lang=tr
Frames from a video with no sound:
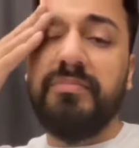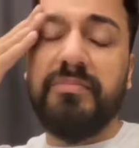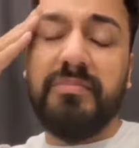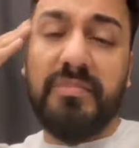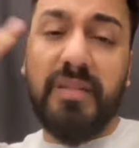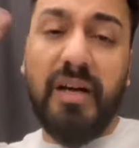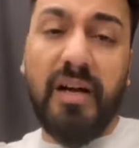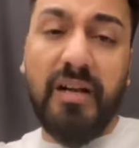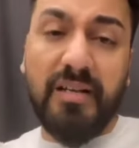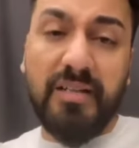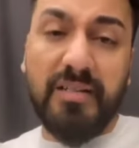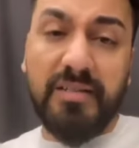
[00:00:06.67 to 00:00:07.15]

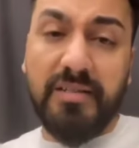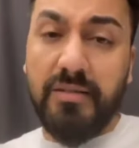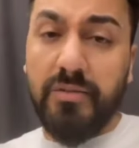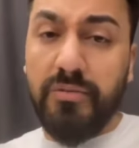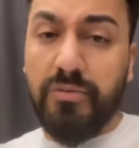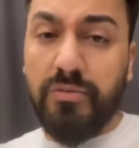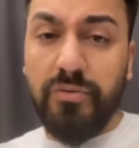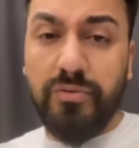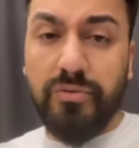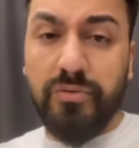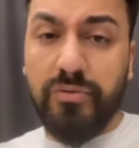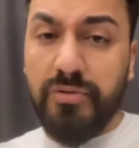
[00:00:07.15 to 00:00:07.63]

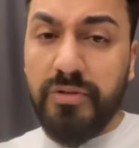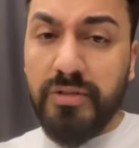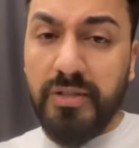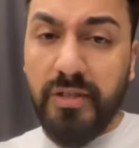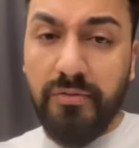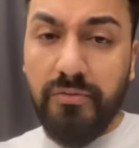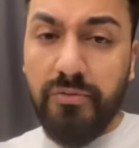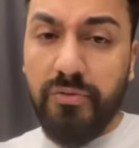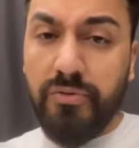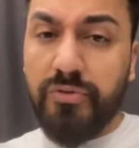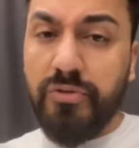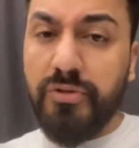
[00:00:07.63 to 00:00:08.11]
arkasında duruyorsunuz,
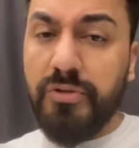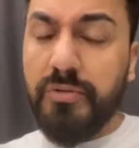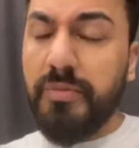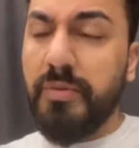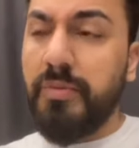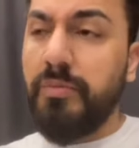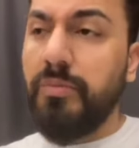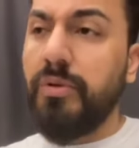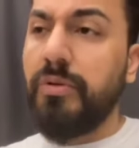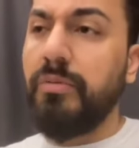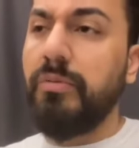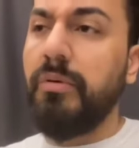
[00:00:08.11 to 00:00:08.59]
savunuyorsunuz
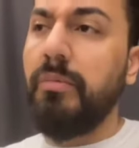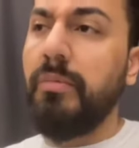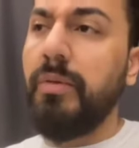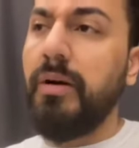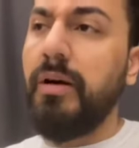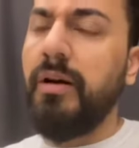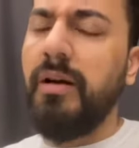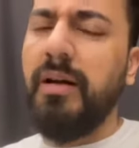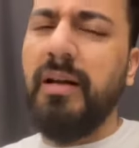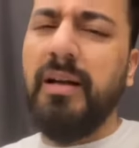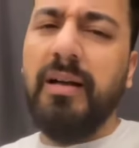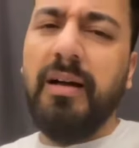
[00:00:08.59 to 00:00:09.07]
bilmiyorum
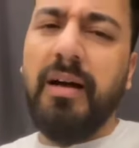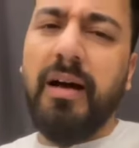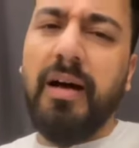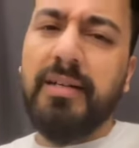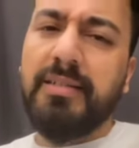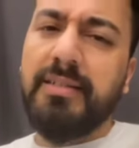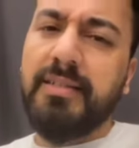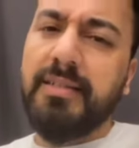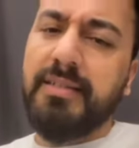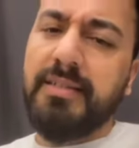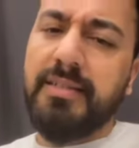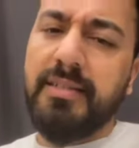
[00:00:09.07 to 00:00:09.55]
ama
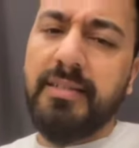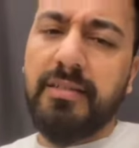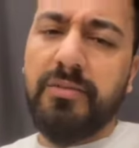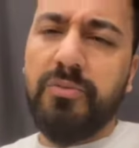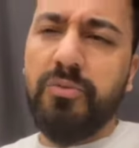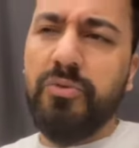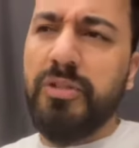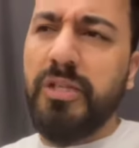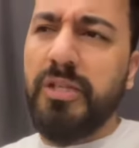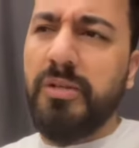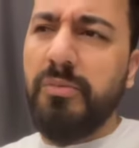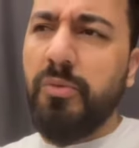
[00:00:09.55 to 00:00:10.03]
artık
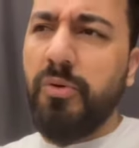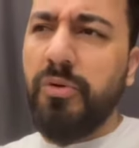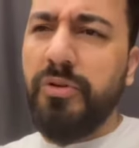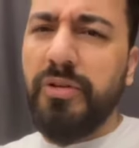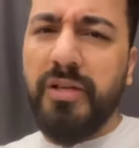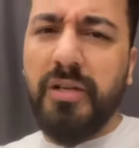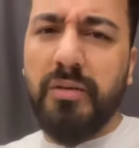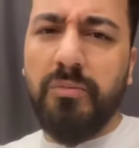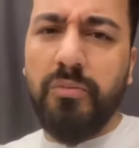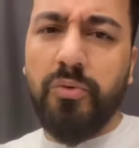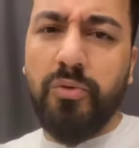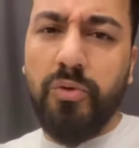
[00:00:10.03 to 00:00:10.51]
sıktı üzerime
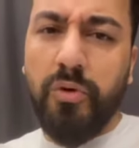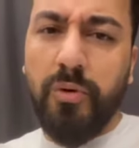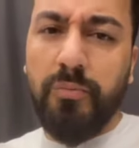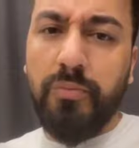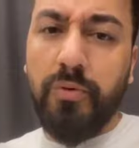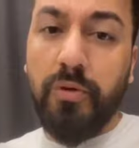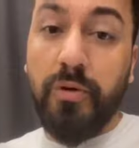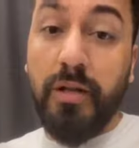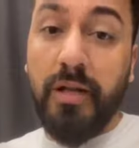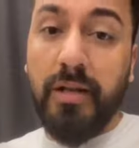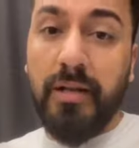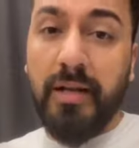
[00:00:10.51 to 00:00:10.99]
oynanan bu
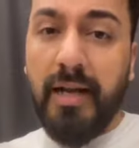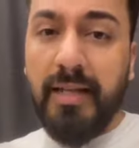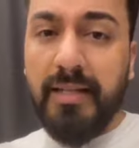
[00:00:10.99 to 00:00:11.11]
komplolar.